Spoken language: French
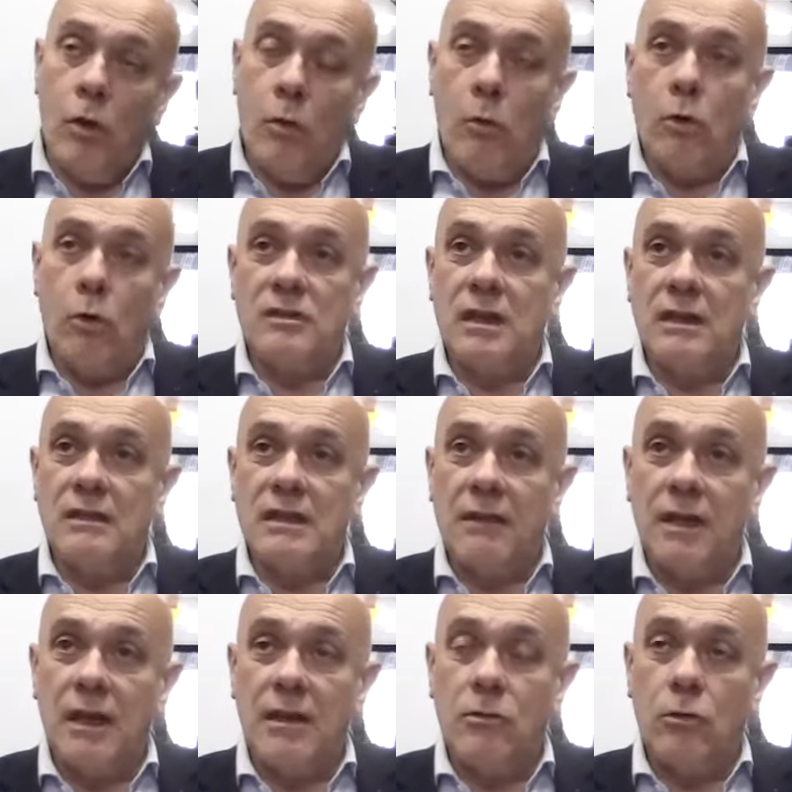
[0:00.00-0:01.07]
bon, ça,
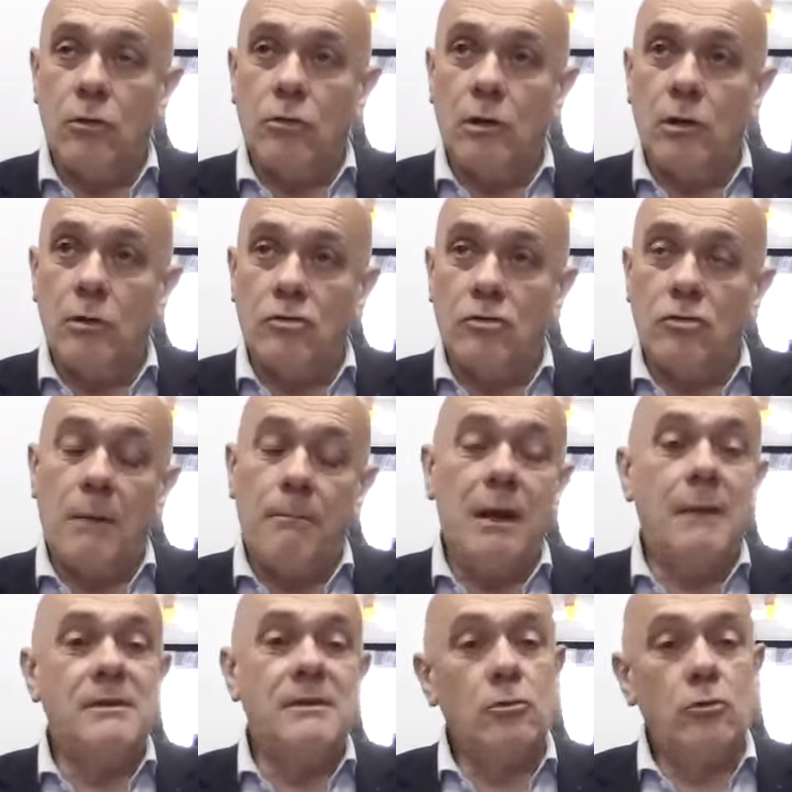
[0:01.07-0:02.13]
vient de, de, ce qu'on appelle
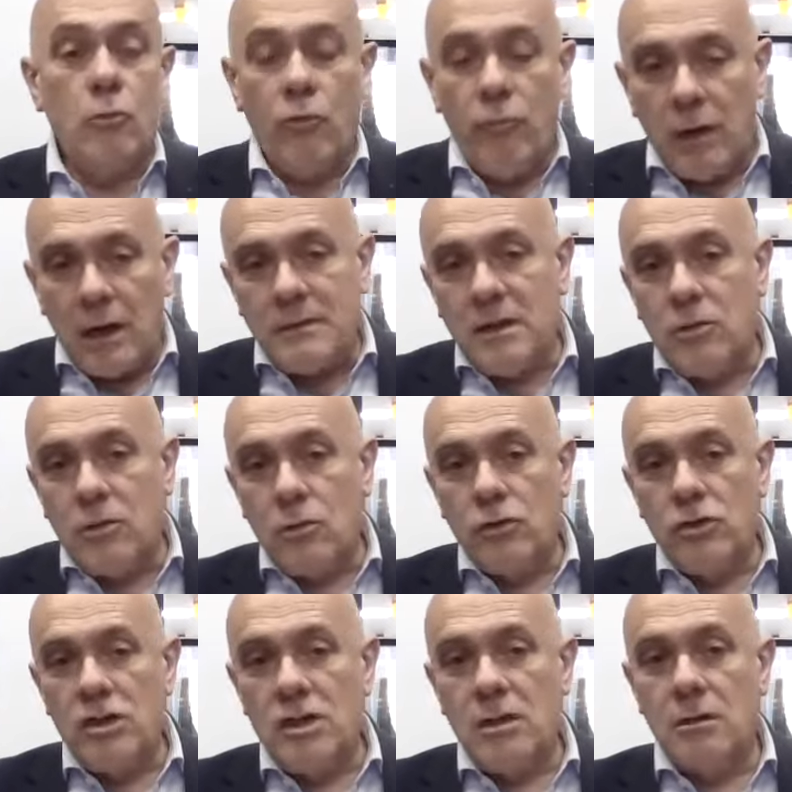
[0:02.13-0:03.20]
le mouvement de la
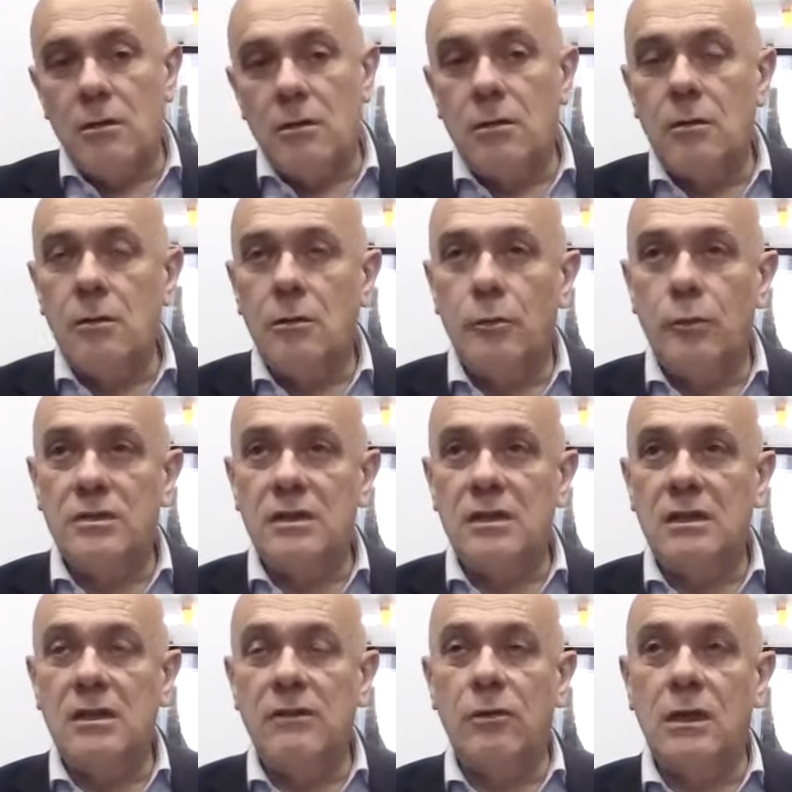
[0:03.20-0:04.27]
psychologie euh,
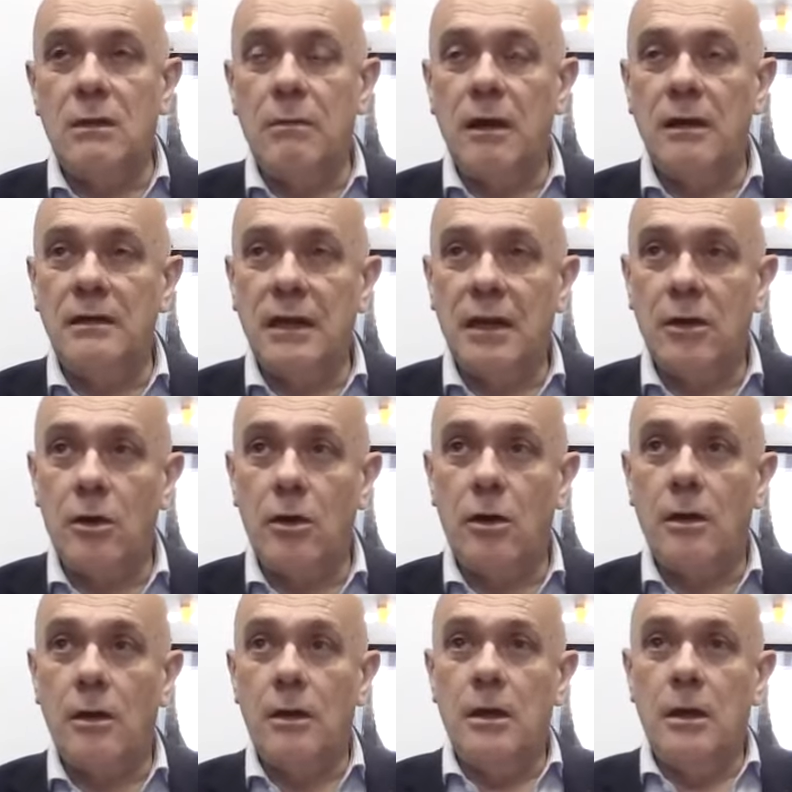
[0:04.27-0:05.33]
positive, le débat intérieur.